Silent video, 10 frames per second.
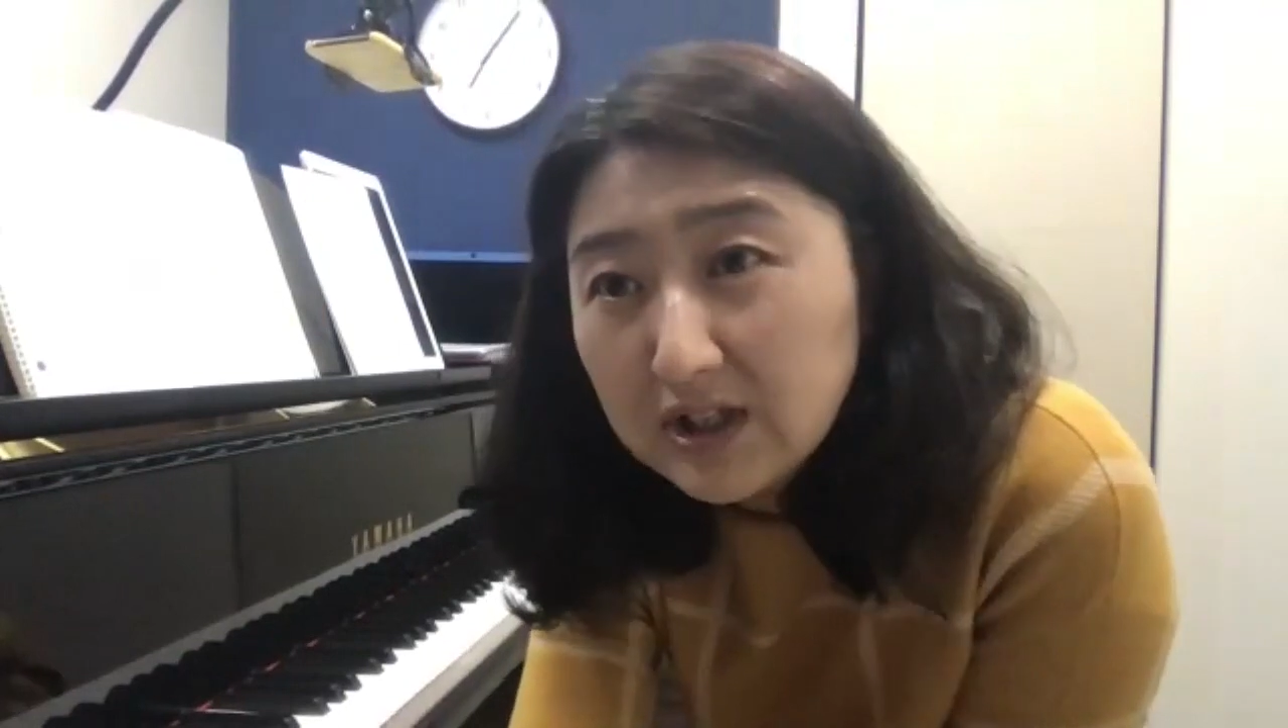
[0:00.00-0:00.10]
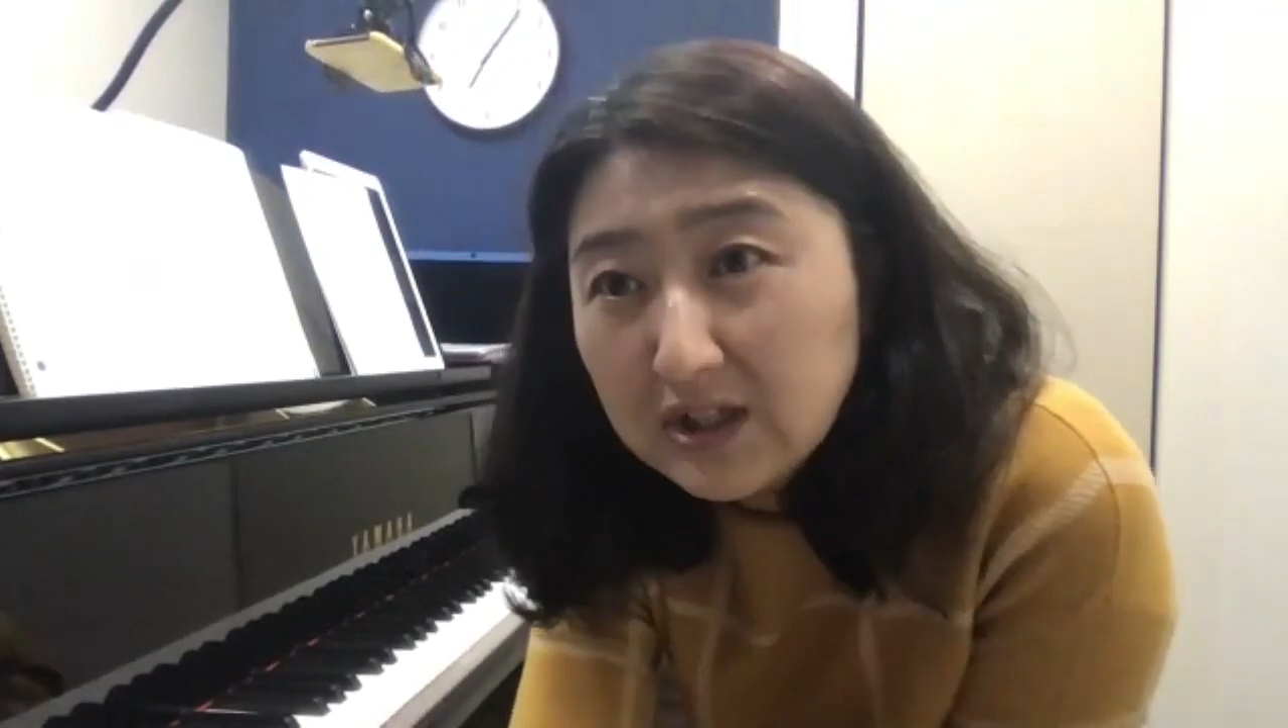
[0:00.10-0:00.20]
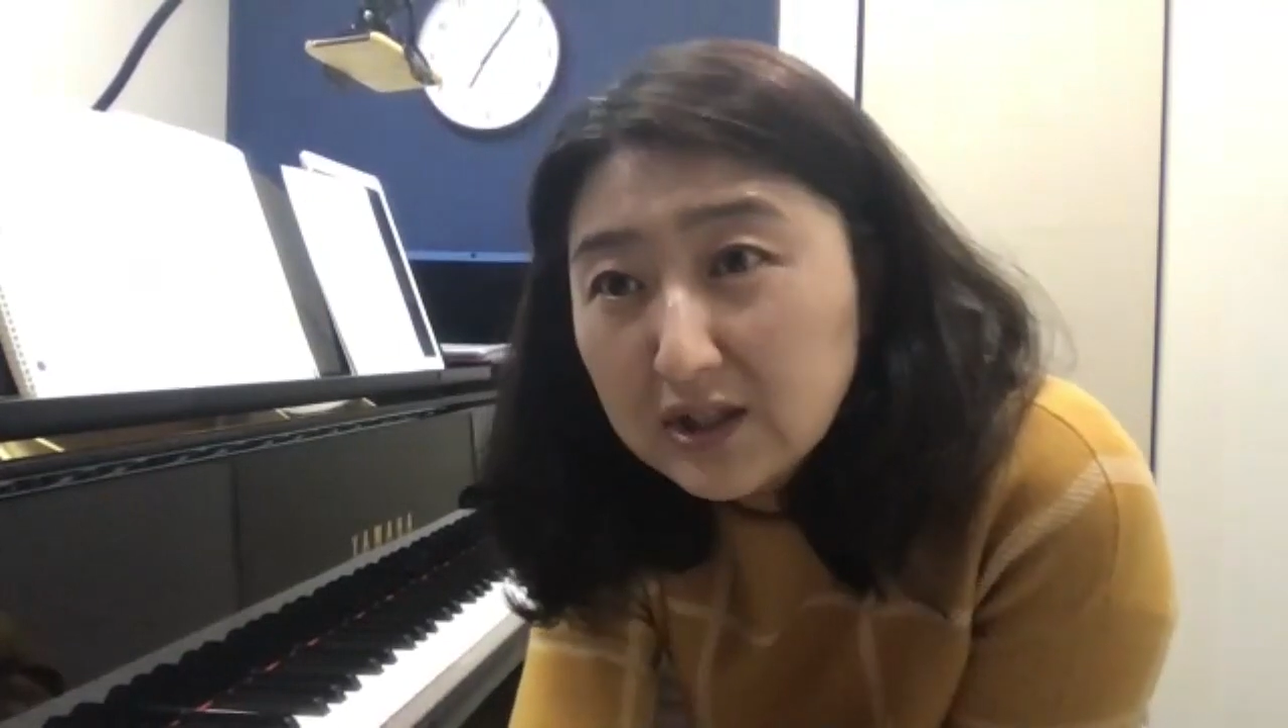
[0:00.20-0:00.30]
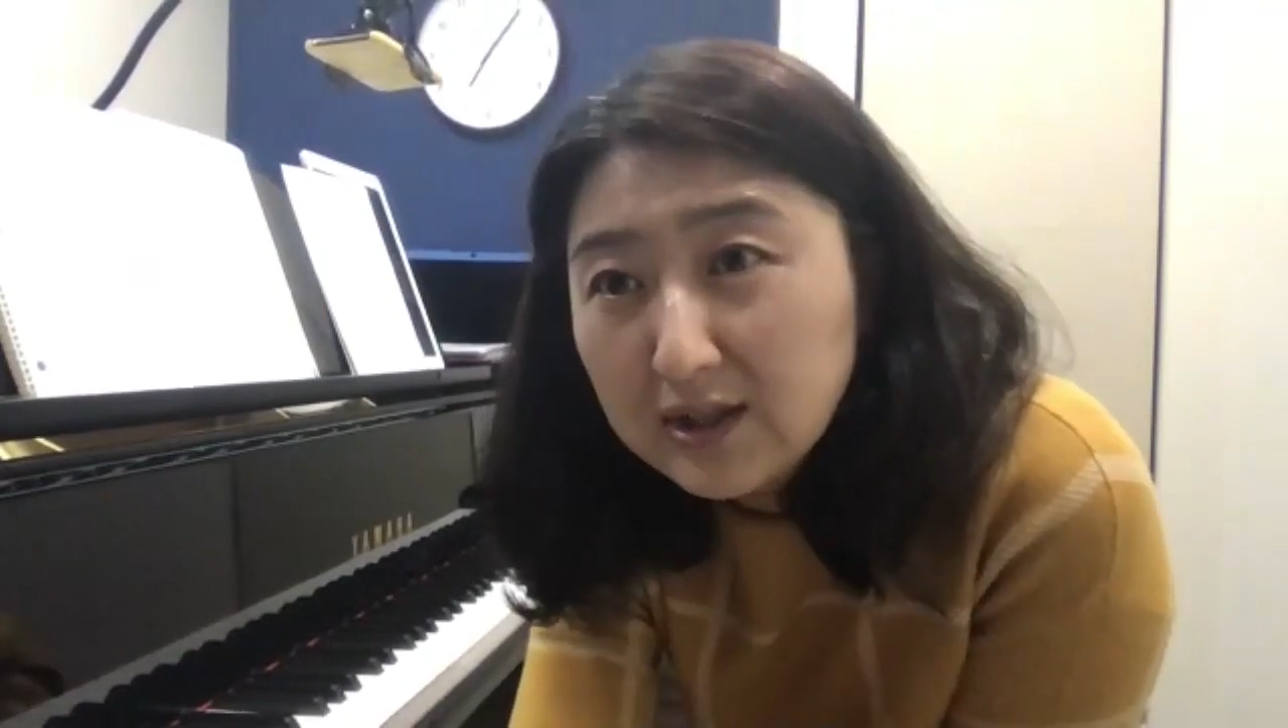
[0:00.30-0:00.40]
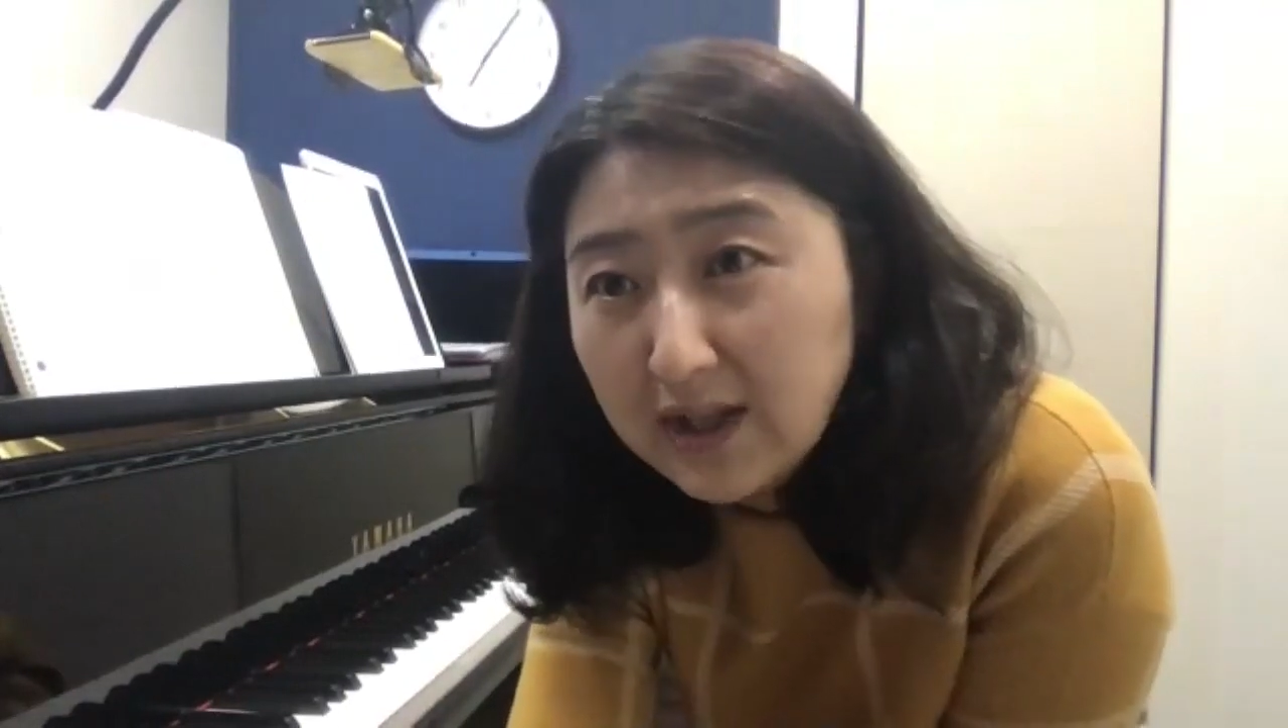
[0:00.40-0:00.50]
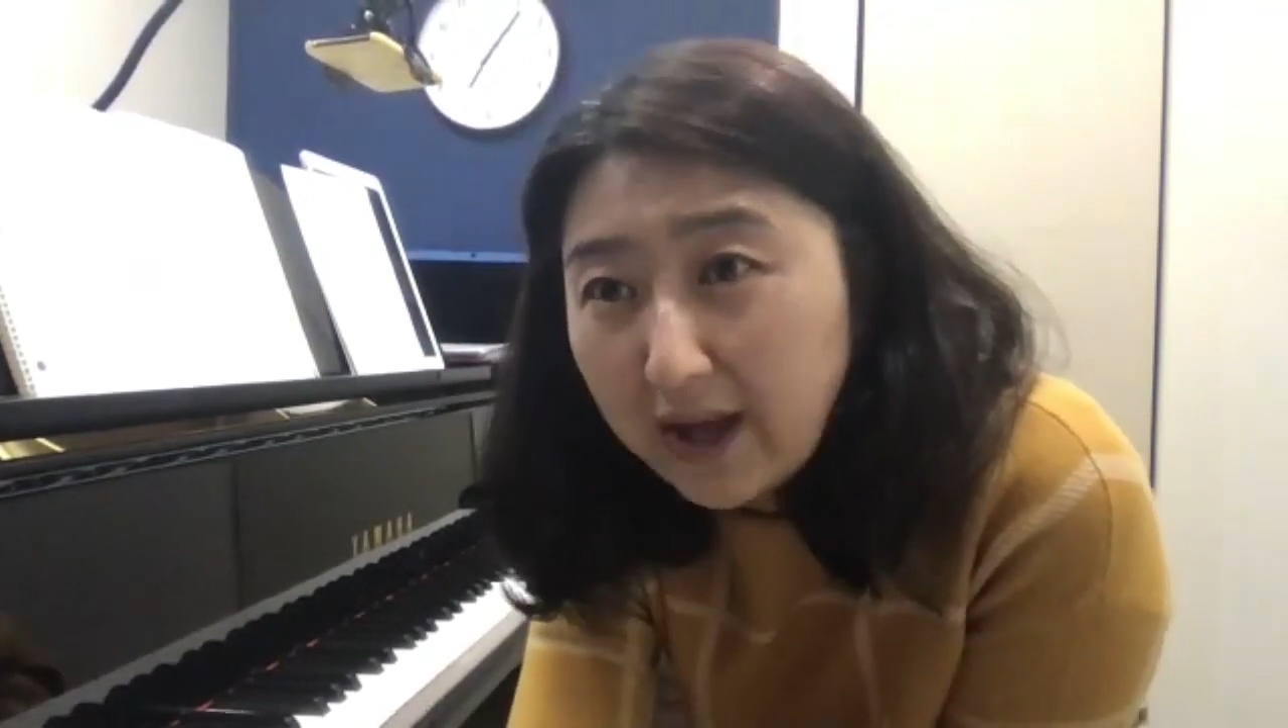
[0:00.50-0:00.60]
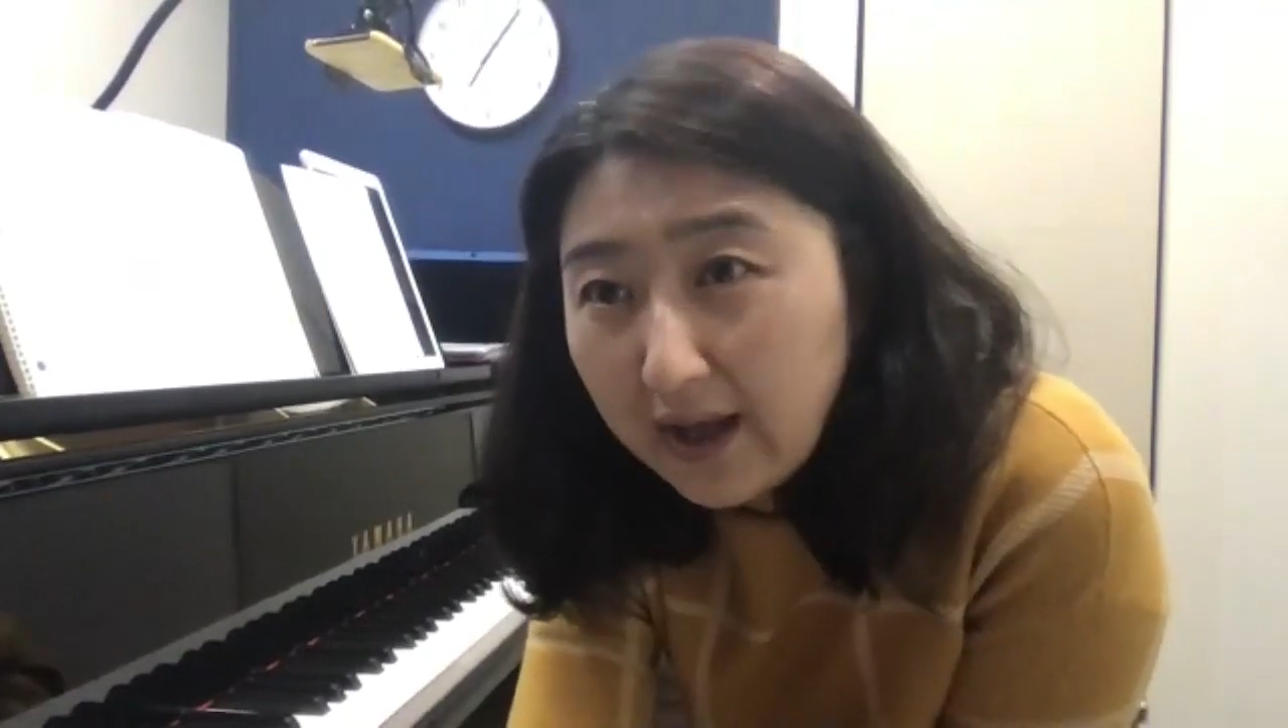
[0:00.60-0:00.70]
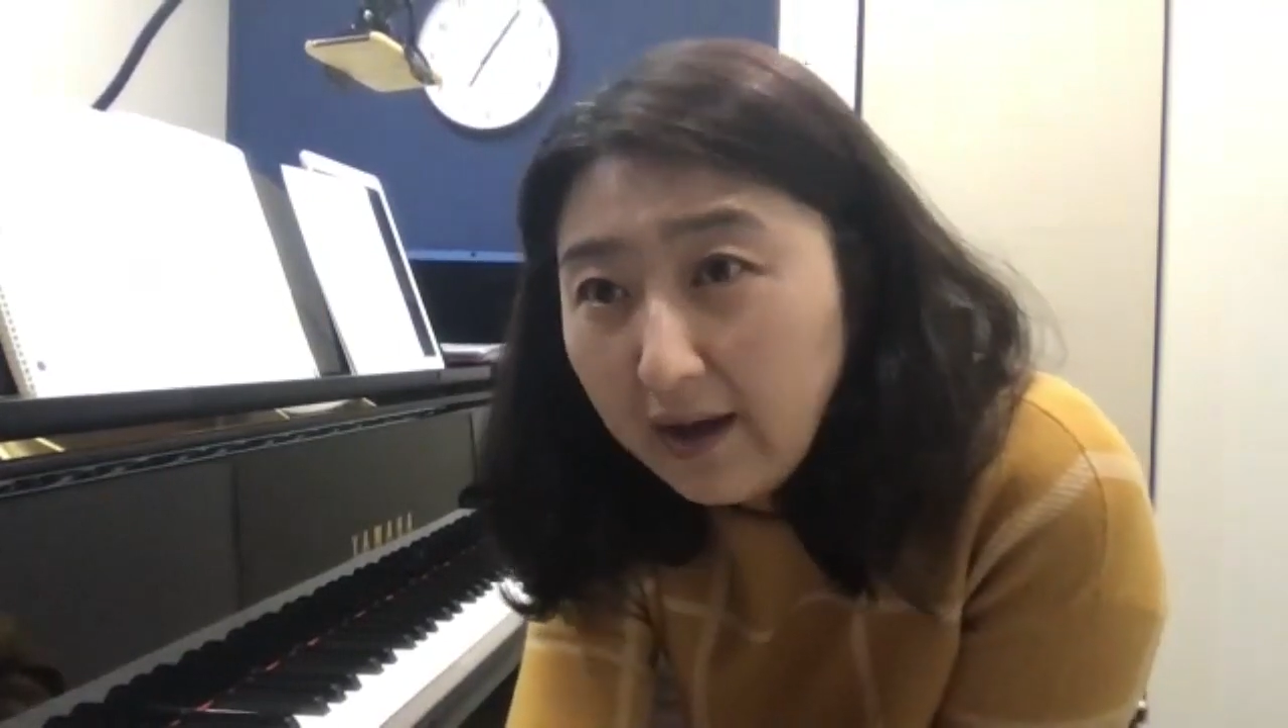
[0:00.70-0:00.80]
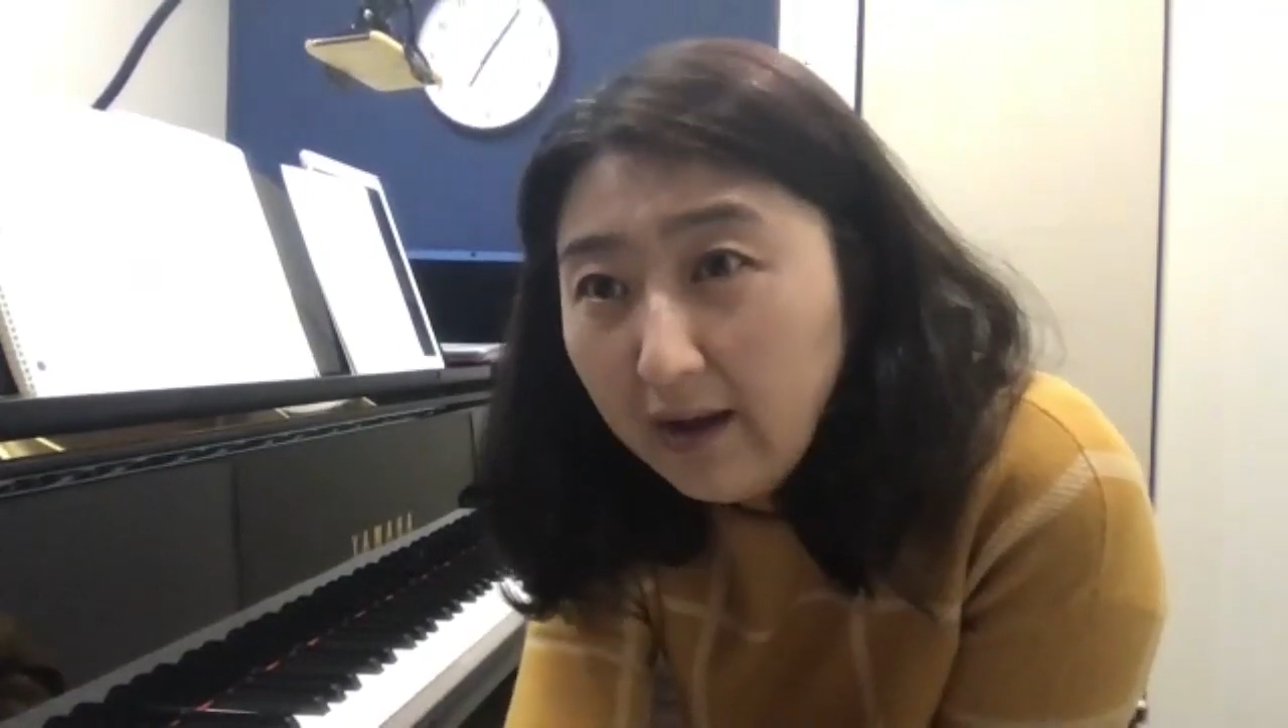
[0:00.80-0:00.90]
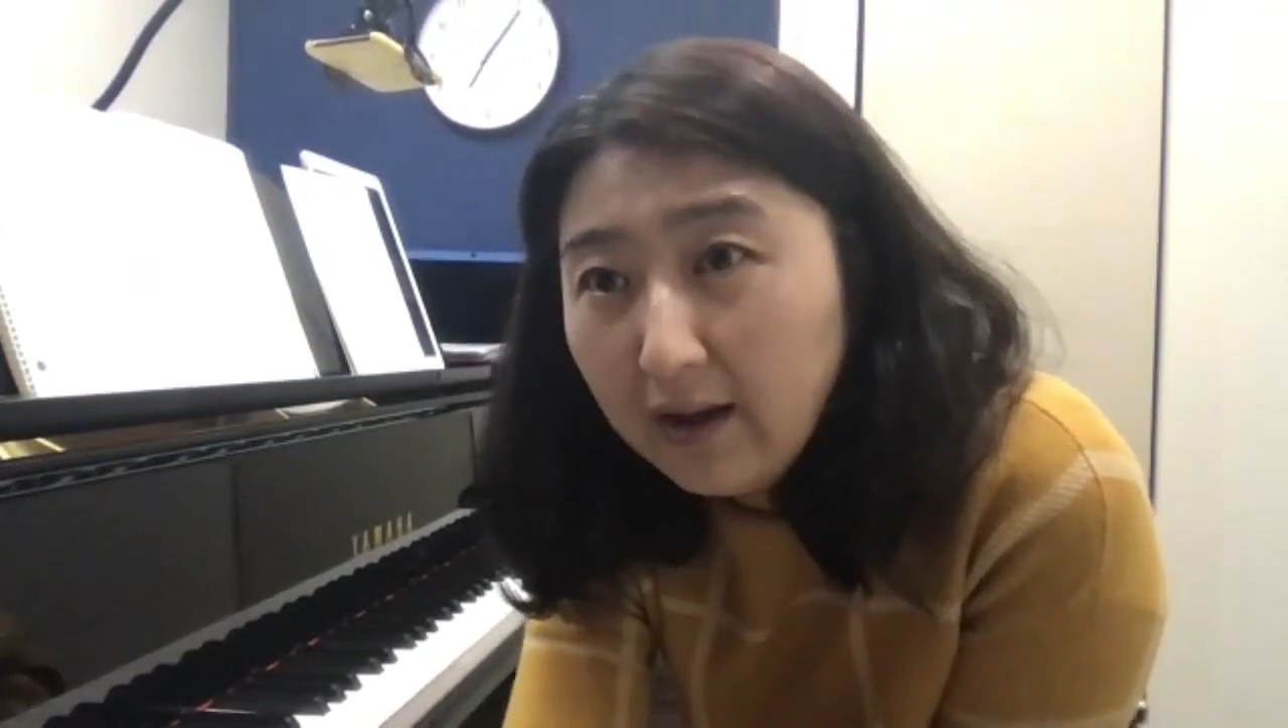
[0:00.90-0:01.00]

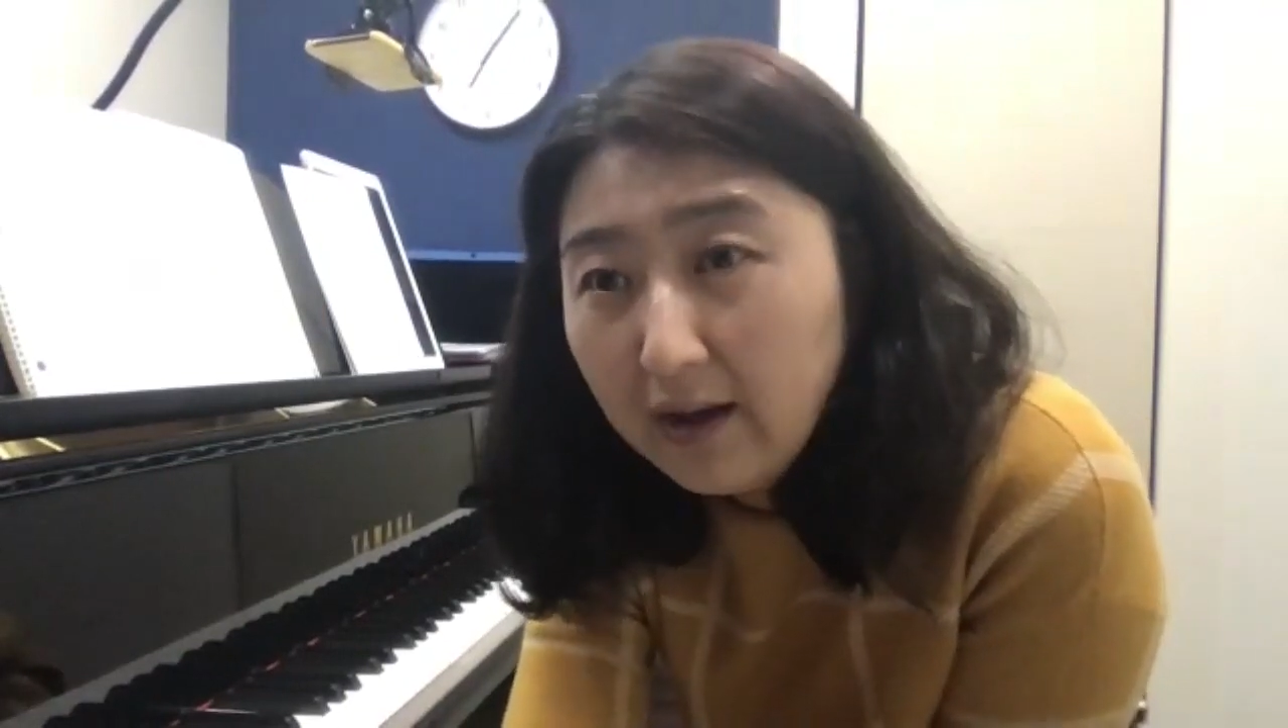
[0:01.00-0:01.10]
있는데